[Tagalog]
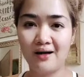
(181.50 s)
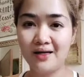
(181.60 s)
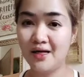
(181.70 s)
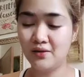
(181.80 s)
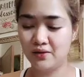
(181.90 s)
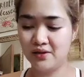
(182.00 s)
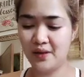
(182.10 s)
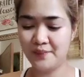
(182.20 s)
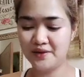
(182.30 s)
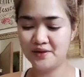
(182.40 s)
Ganon.
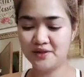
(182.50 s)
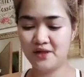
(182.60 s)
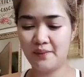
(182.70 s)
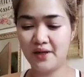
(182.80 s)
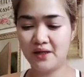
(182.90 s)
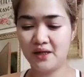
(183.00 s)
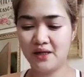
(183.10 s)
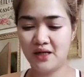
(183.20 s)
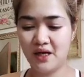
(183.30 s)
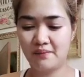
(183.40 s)
Tapos, kapag ka
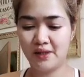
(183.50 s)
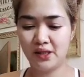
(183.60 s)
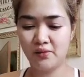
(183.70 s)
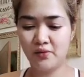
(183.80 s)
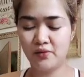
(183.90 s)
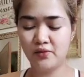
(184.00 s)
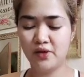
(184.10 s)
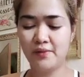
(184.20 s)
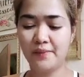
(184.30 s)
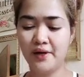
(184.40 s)
ginamit mo yung, di
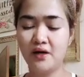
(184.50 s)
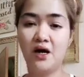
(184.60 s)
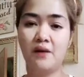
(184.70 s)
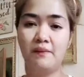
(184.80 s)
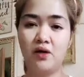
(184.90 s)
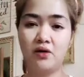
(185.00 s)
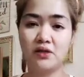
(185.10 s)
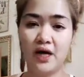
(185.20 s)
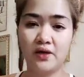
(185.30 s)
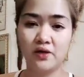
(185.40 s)
ba pagka meron
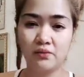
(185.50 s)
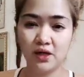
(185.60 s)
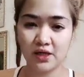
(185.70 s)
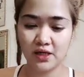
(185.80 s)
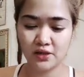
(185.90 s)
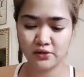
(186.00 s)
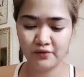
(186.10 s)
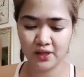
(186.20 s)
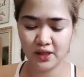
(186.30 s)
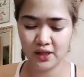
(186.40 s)
tayong mga
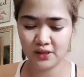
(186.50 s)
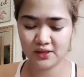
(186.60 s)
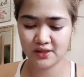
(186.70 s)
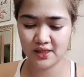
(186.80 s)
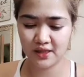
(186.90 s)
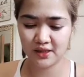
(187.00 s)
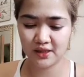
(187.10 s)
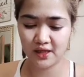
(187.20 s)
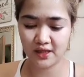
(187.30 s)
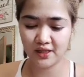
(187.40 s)
rejuvenate set
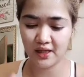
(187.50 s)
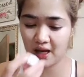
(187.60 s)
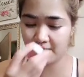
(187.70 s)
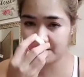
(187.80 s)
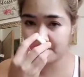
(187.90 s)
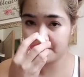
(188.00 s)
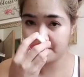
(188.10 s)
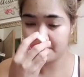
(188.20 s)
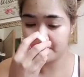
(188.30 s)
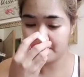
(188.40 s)
na ginagamit
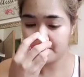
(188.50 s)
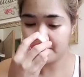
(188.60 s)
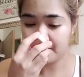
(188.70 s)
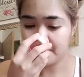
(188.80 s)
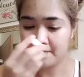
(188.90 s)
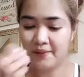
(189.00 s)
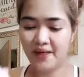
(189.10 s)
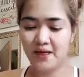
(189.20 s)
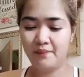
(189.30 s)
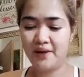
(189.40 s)

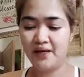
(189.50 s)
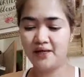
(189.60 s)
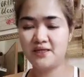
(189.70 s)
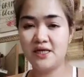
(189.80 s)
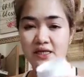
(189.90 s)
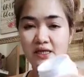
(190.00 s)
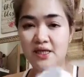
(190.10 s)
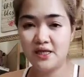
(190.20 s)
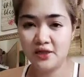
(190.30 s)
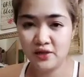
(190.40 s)
paggabi is hindi
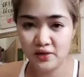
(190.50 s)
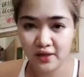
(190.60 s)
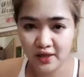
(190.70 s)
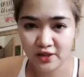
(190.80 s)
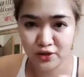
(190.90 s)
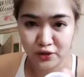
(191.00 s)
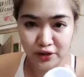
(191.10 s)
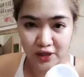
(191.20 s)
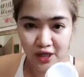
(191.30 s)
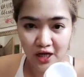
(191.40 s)
ganito yung texture
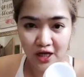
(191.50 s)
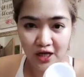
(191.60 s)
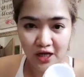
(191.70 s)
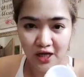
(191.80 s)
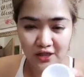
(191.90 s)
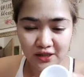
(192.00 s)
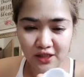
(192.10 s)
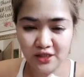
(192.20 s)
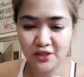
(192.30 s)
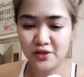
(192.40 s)
niya. Ang
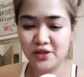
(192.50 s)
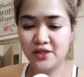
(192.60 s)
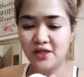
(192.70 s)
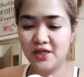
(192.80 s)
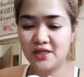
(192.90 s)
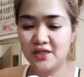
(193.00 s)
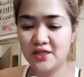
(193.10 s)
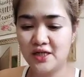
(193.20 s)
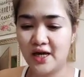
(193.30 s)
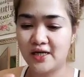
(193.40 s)
texture niya kasi
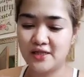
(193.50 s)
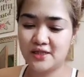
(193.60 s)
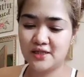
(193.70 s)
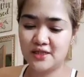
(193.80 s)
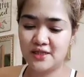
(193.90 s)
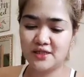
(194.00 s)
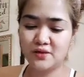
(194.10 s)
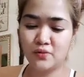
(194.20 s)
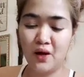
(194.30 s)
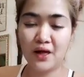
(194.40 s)
guys
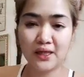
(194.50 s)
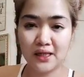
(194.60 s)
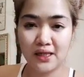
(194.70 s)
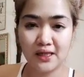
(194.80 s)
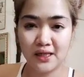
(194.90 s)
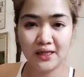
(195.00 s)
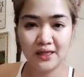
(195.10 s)
is watery.